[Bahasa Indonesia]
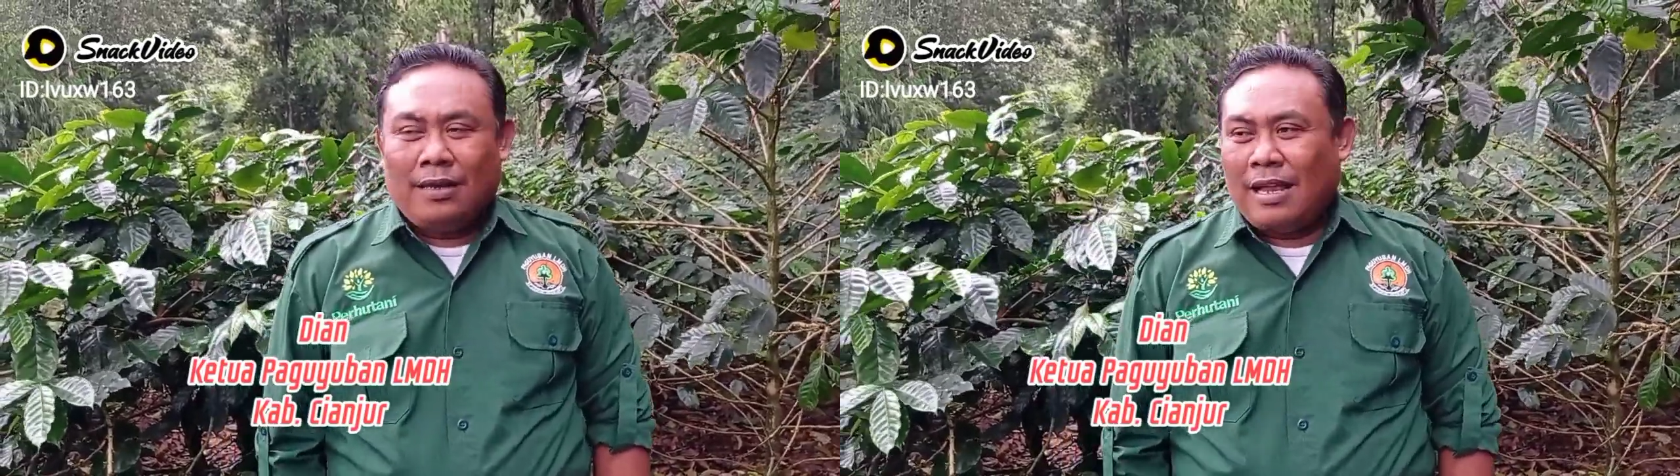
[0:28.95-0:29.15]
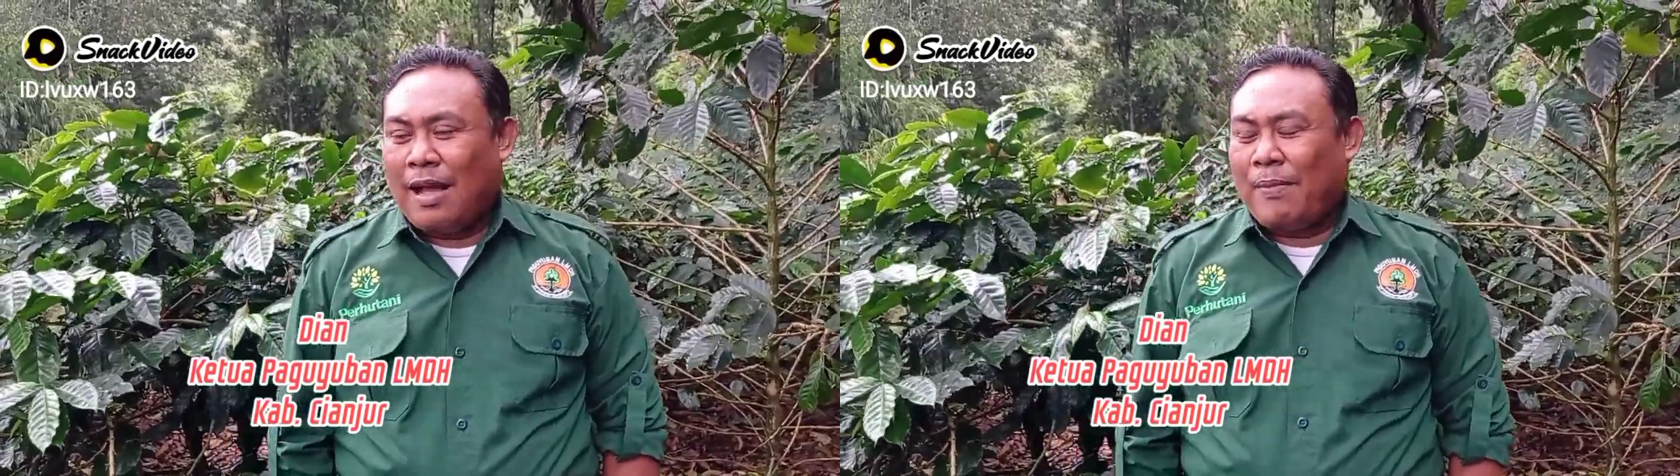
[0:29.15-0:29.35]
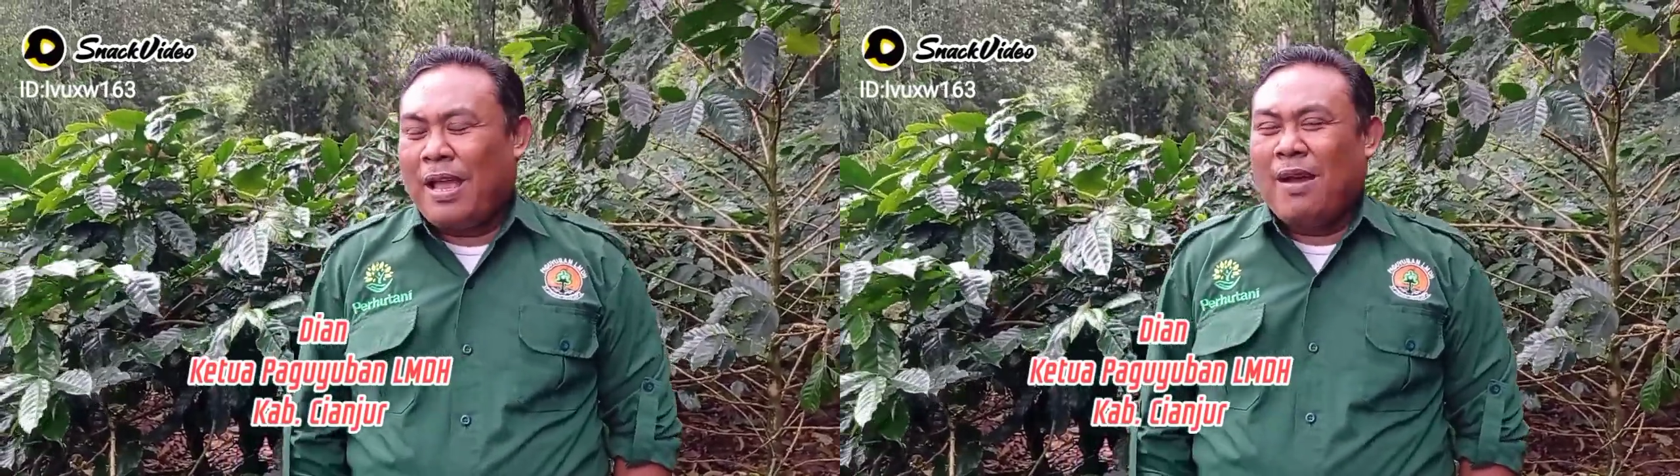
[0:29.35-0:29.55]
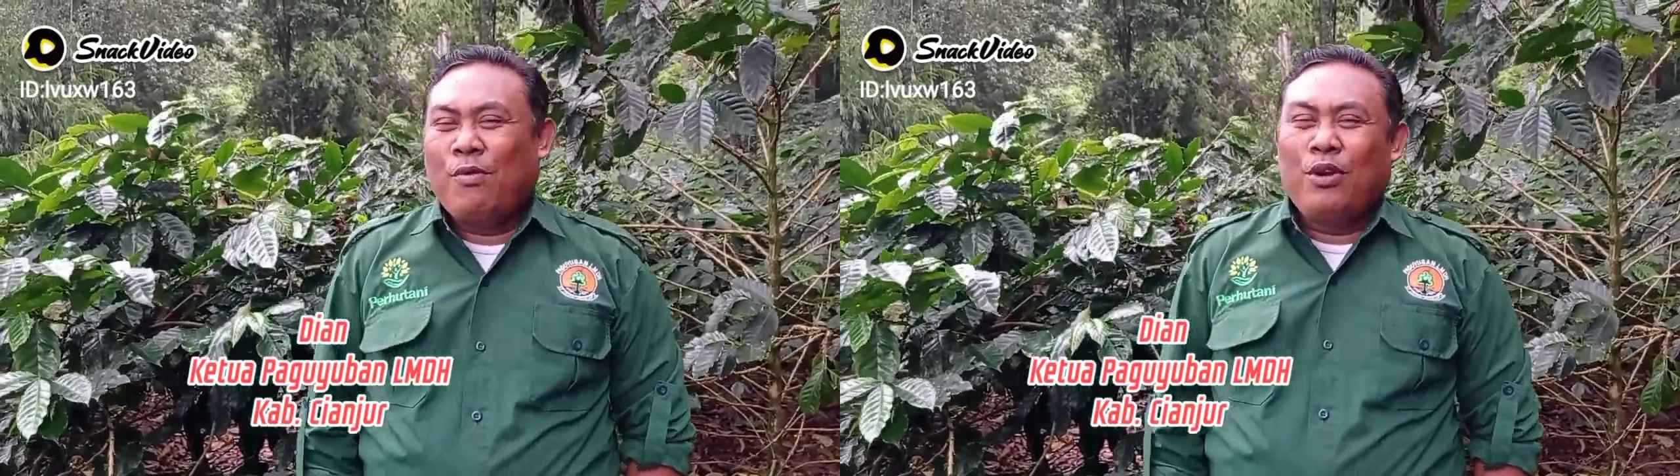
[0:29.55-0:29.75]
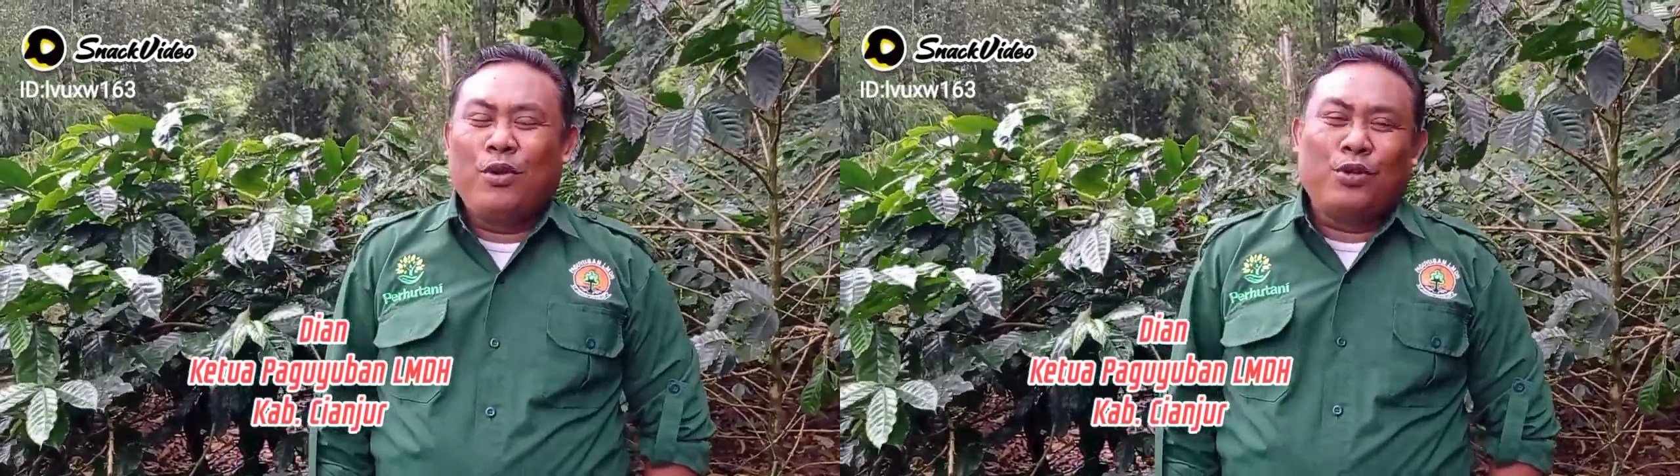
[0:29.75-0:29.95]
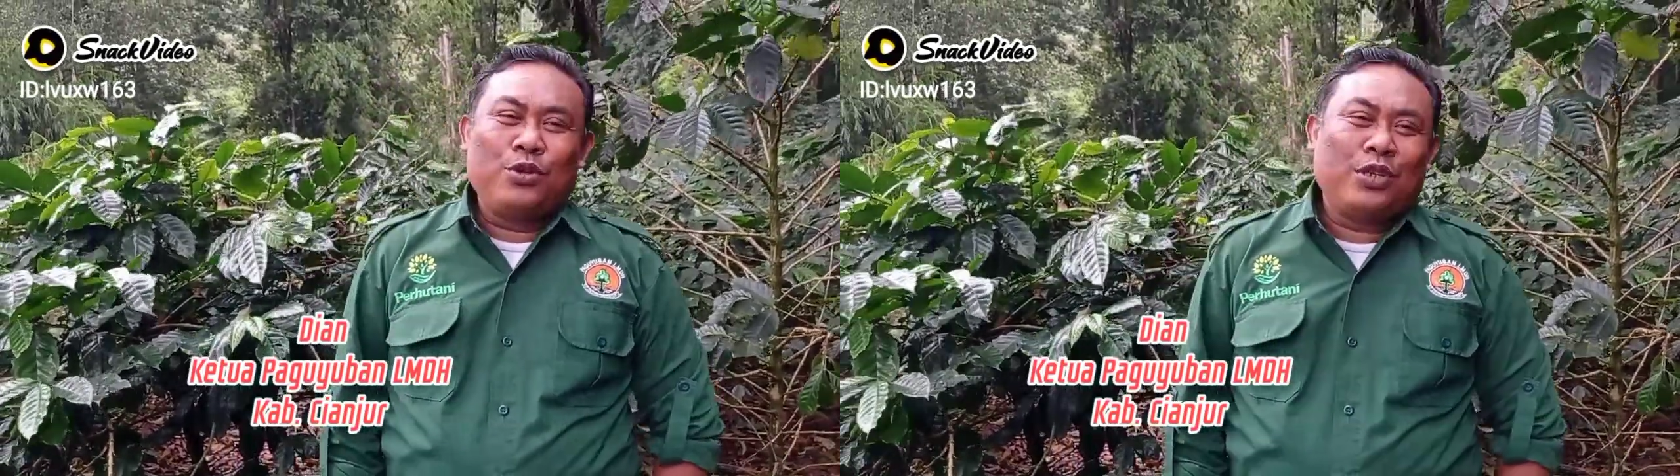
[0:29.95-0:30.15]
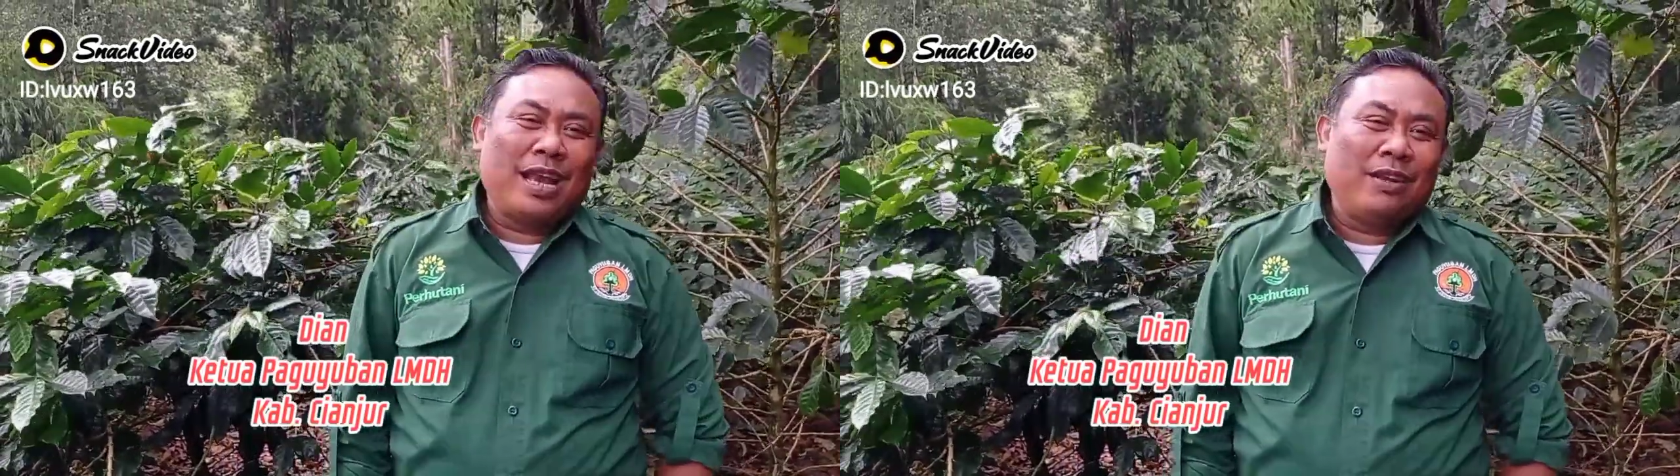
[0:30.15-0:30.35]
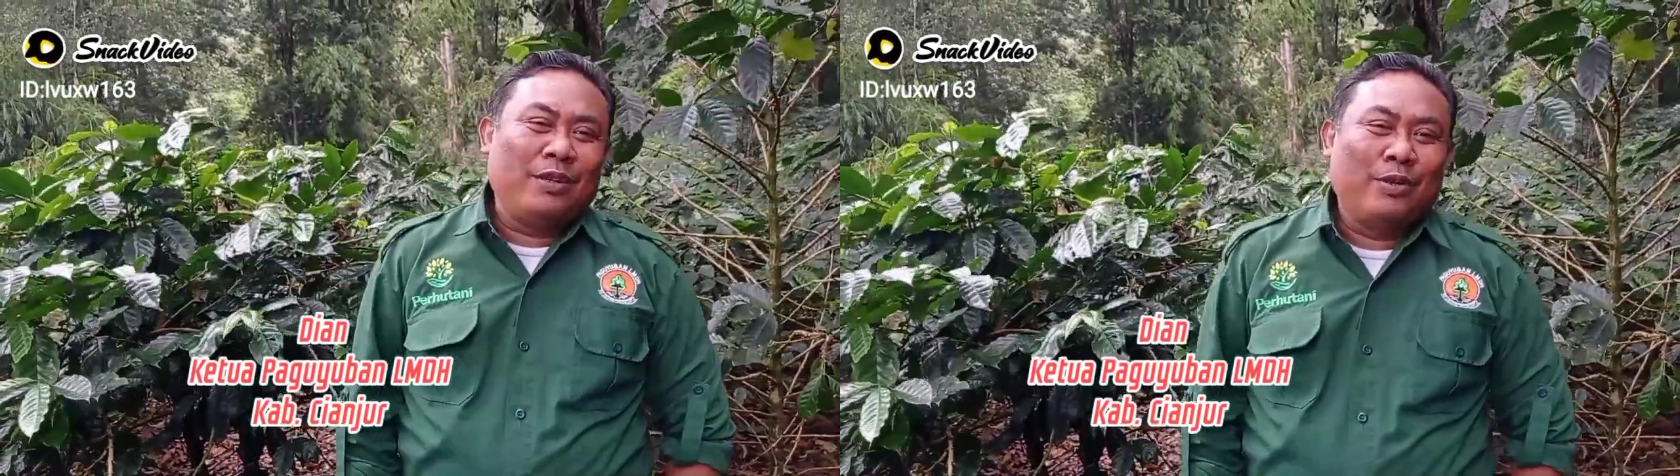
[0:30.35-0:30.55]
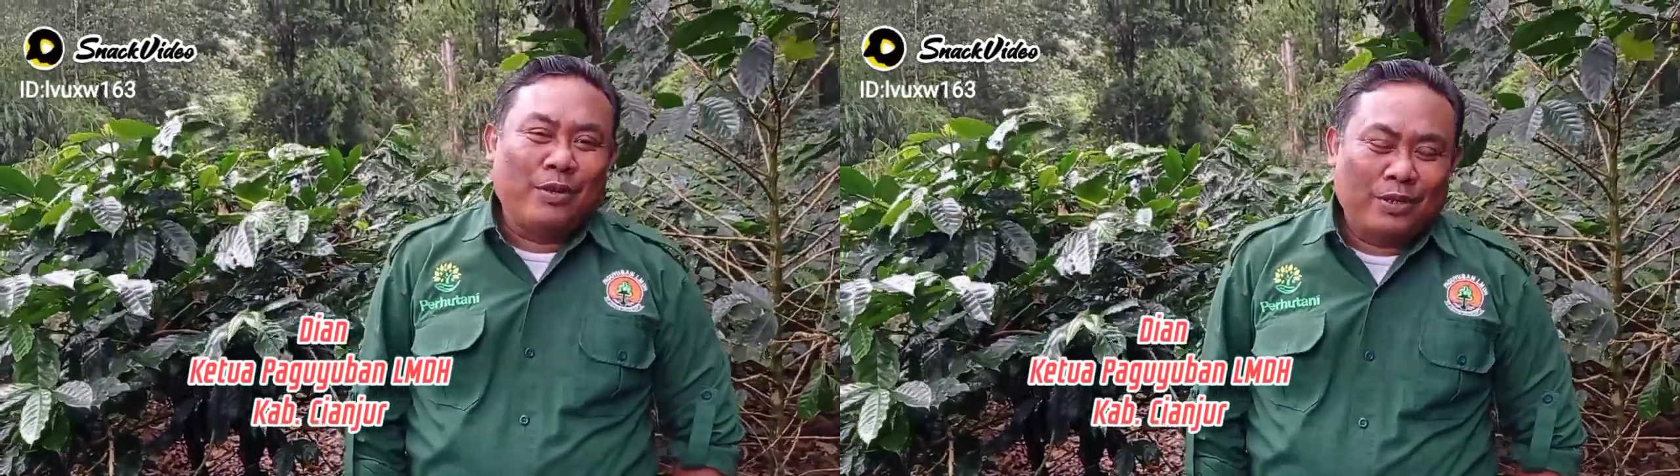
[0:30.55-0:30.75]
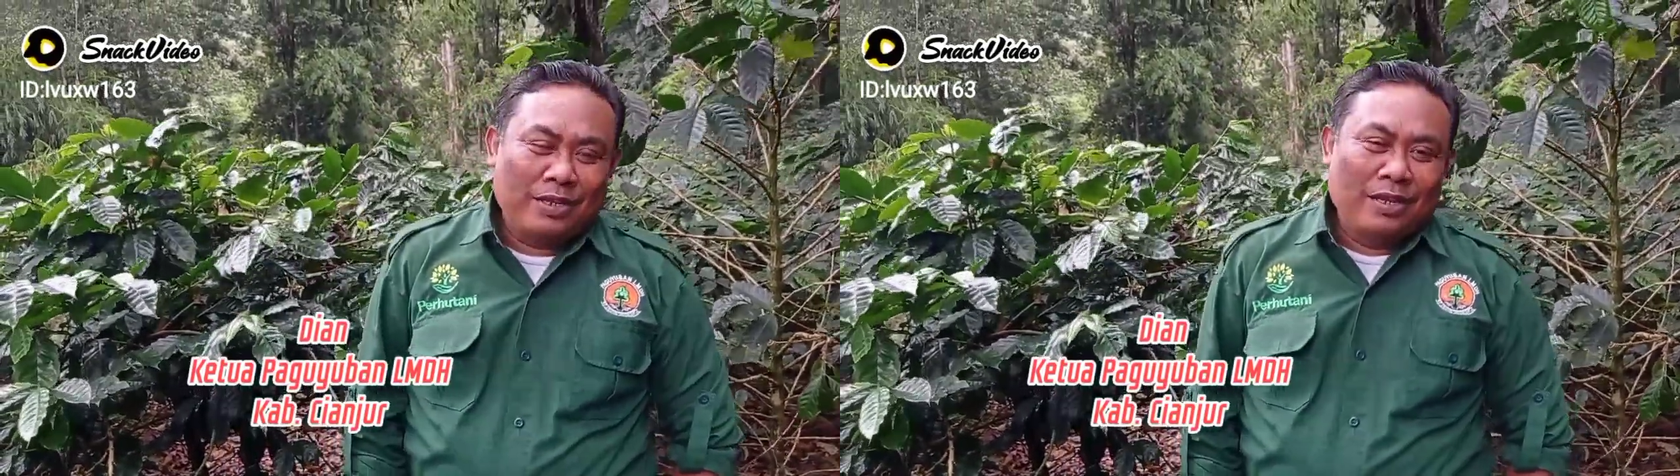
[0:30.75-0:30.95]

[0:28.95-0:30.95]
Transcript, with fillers: ya apa yang mau dihususkan gitu loh